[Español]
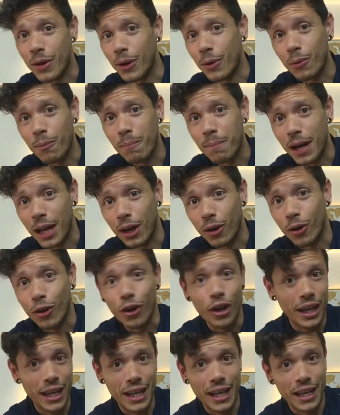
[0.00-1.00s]
de un palo
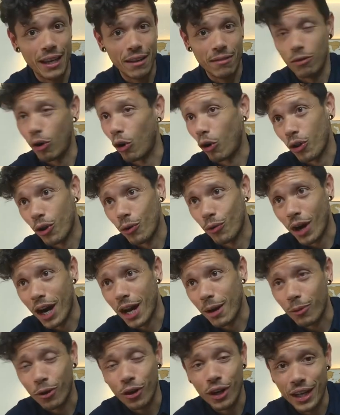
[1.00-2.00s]
y, o de un
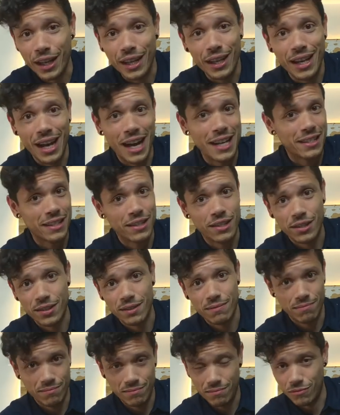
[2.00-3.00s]
árbol y
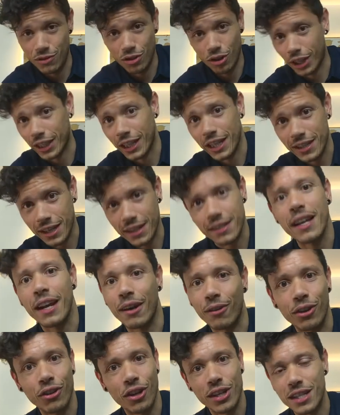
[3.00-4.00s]
haces lo que tienes que
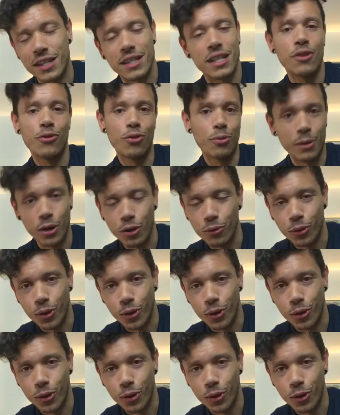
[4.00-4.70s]
hacer cuando haces el número